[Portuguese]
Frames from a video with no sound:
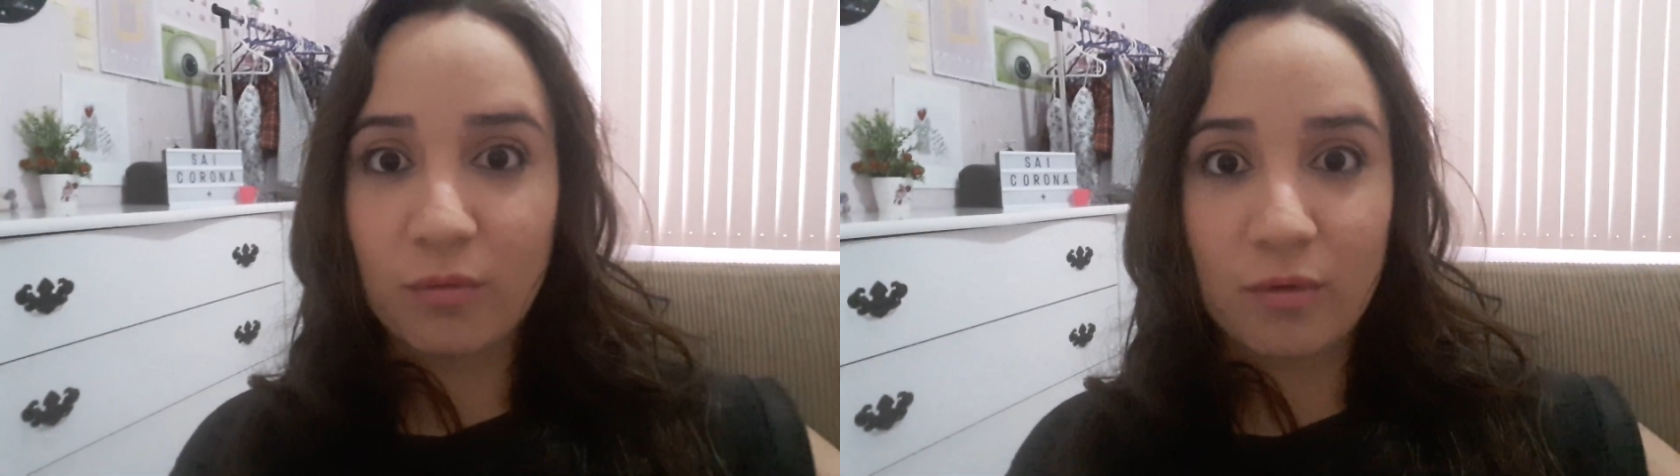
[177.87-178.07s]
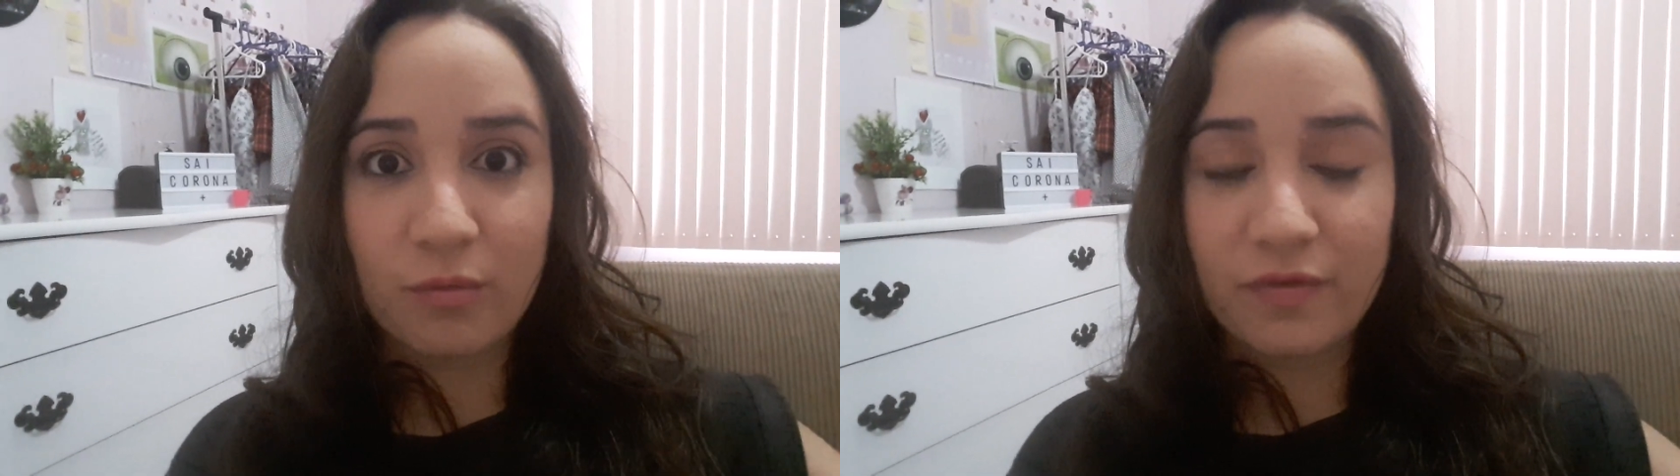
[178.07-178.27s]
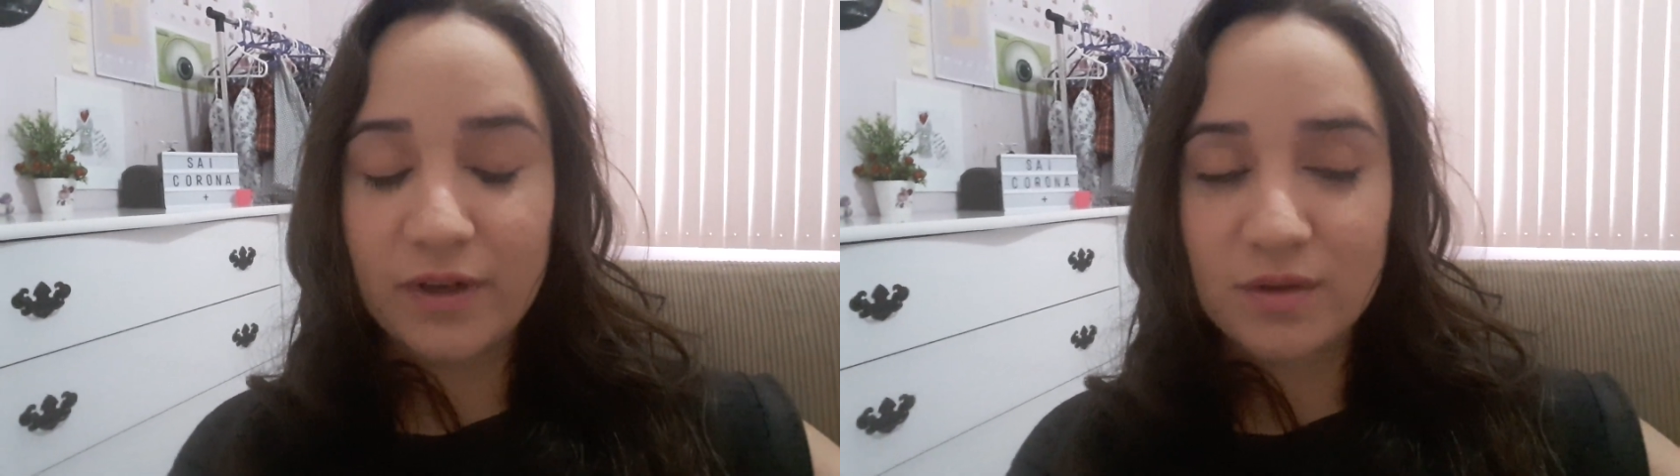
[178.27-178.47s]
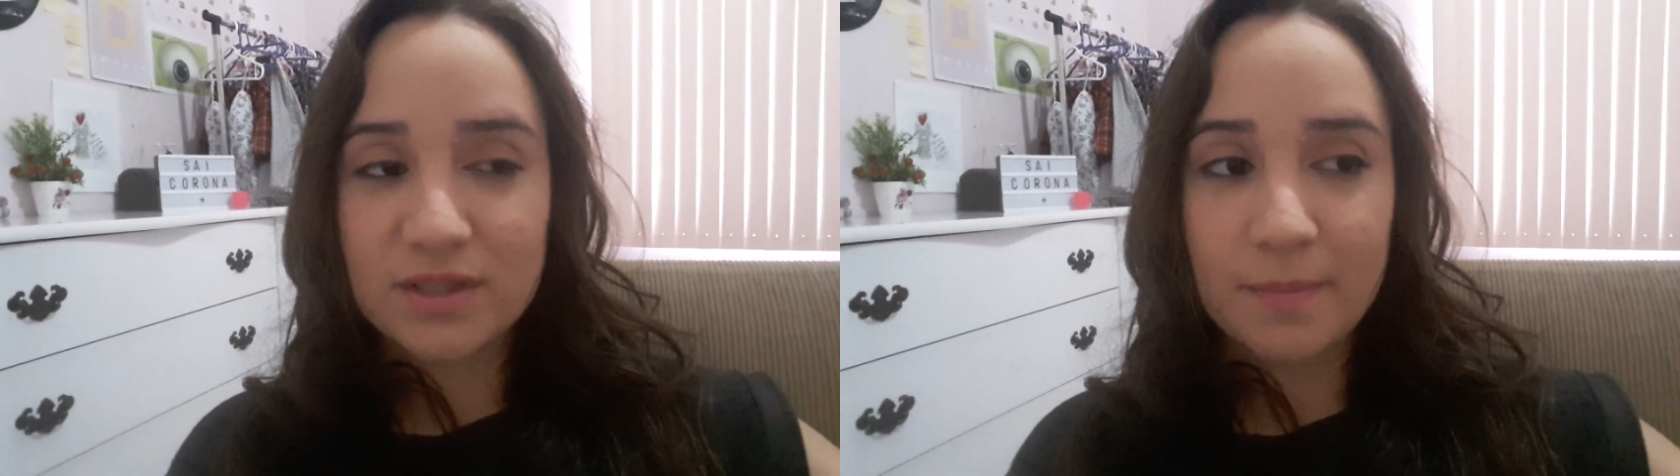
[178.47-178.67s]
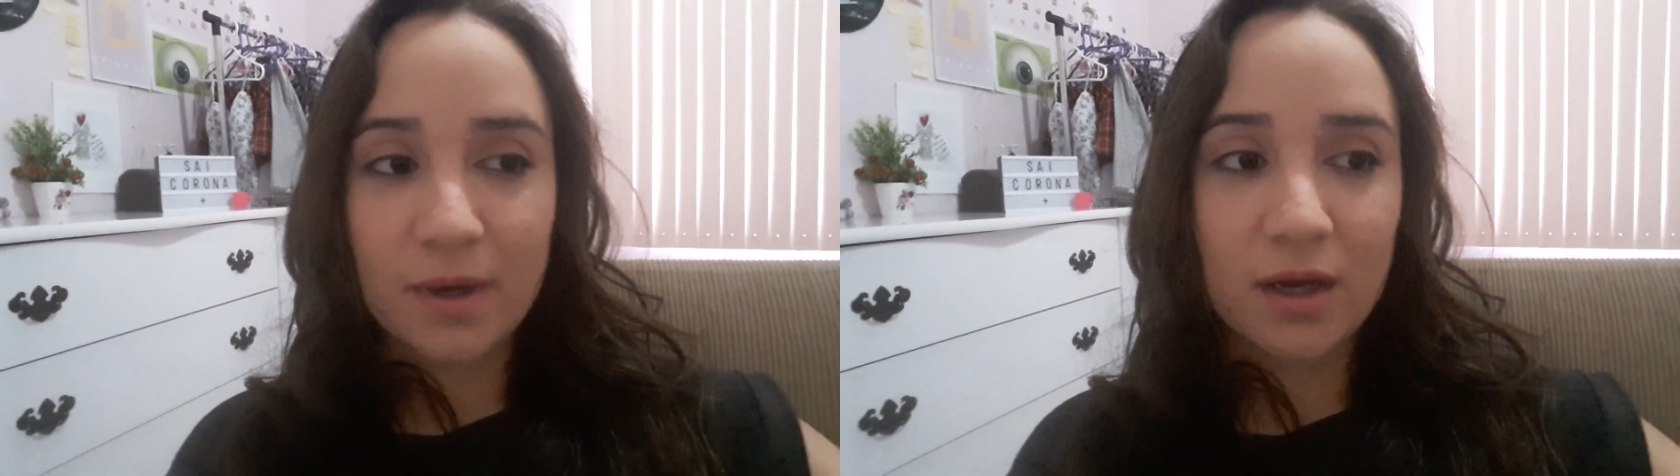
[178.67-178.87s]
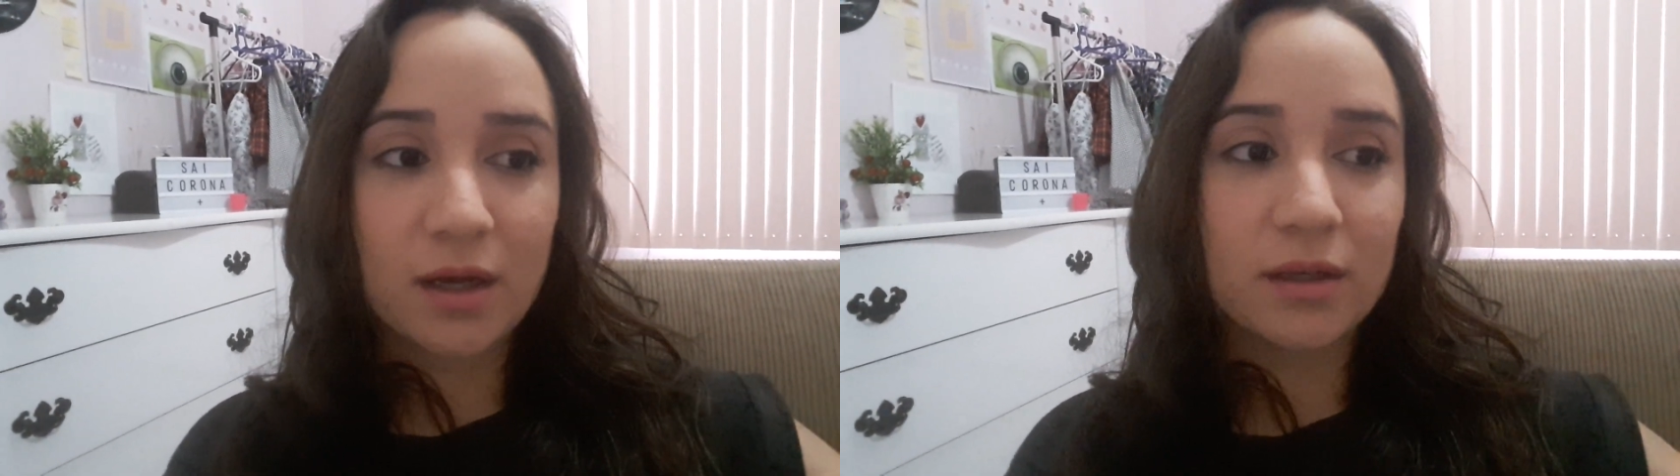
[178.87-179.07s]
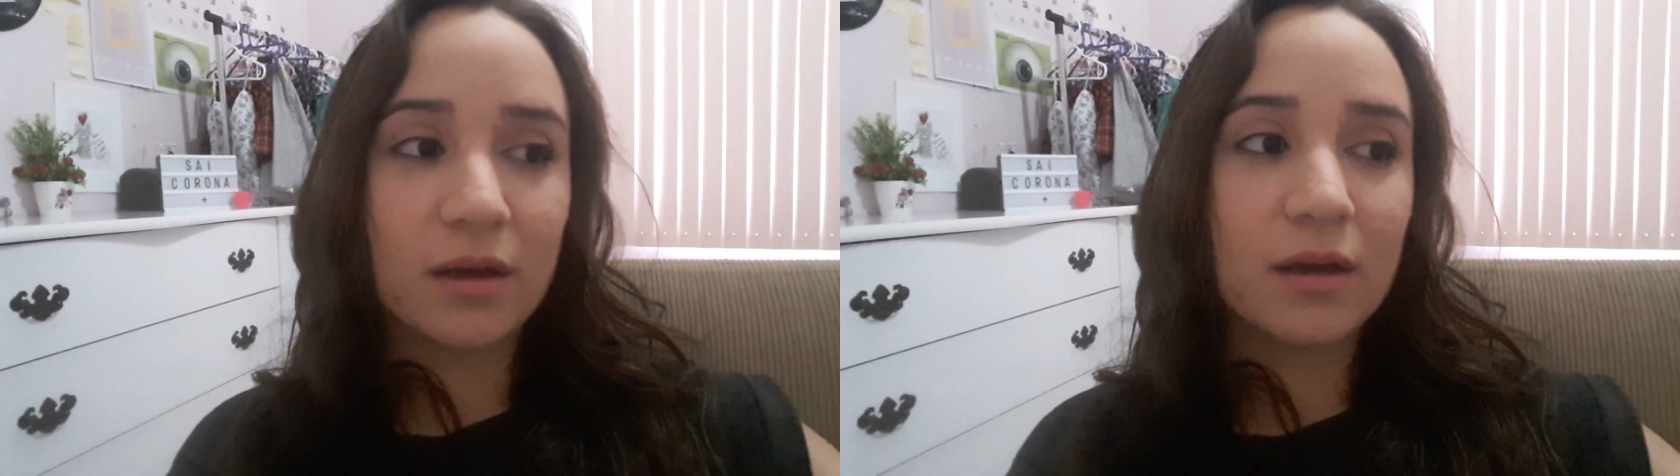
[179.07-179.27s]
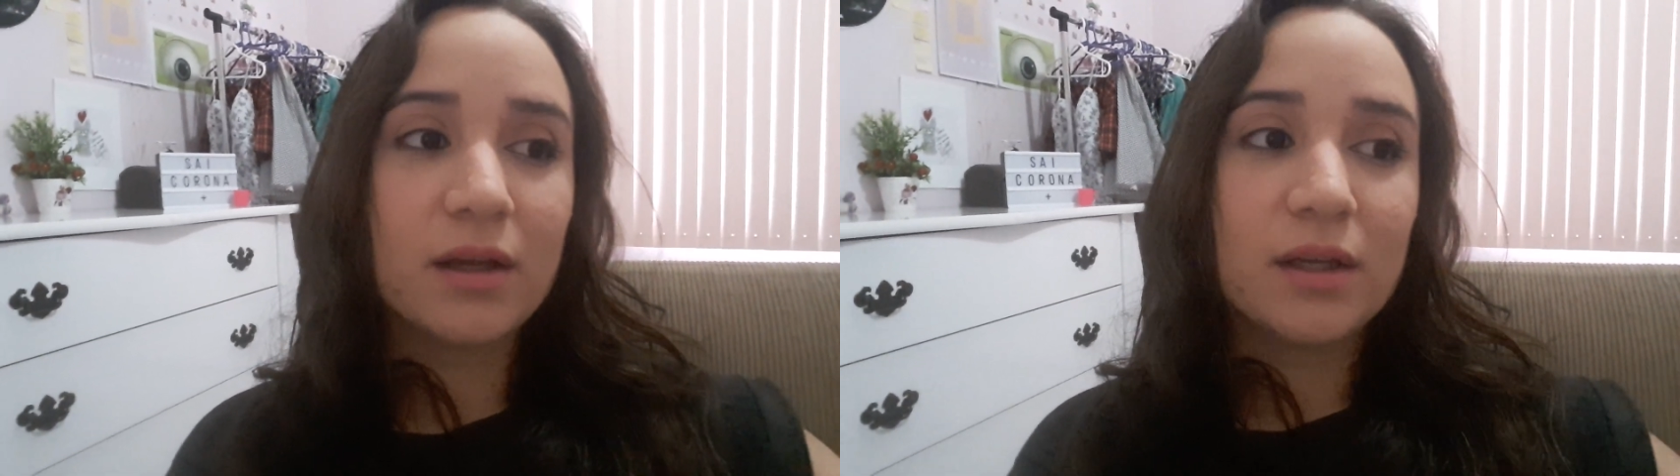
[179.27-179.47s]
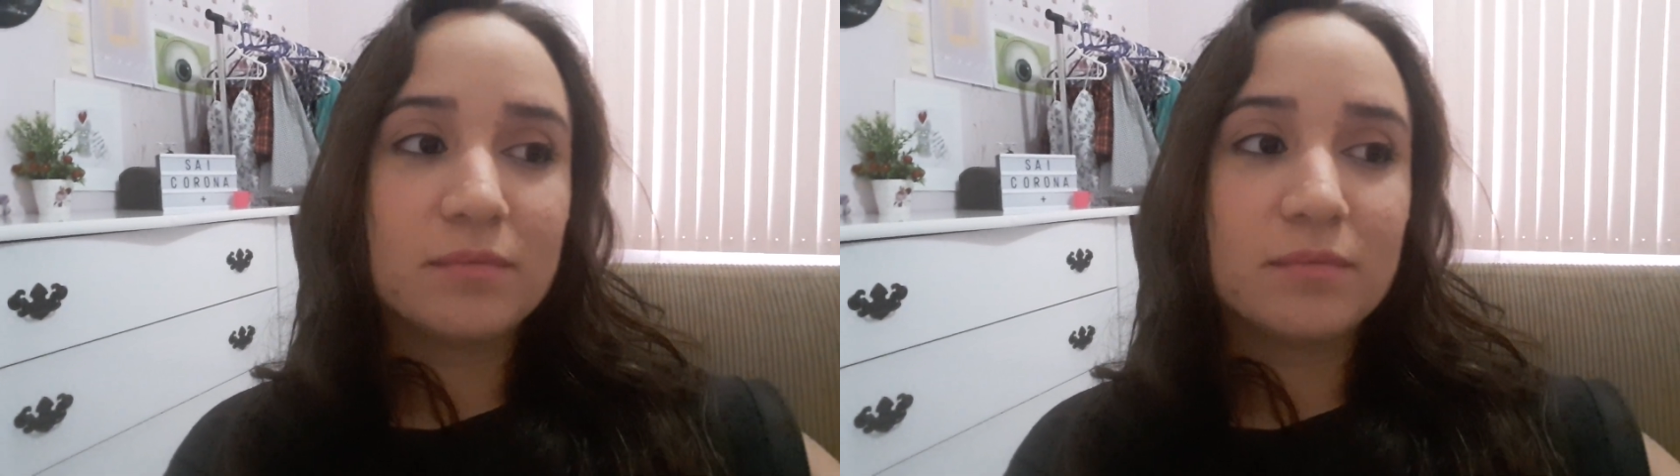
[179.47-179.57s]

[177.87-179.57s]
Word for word: algum final de semana.